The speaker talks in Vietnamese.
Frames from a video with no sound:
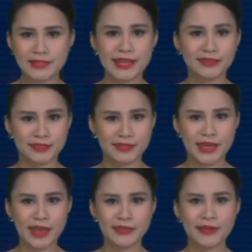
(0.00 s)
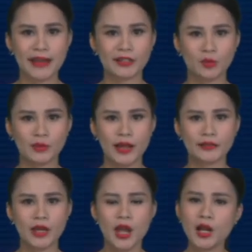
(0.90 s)
xe tự chế chở hàng cồng
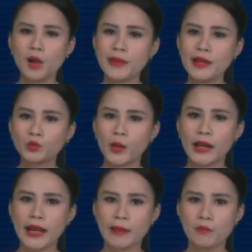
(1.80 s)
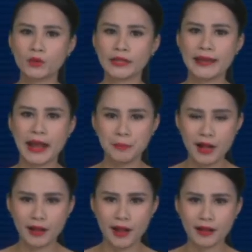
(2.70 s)
kềnh không đơn thuần là một tai nạn
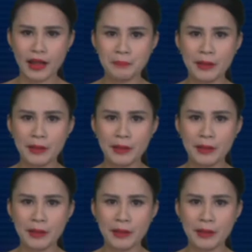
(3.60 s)
bất ngờ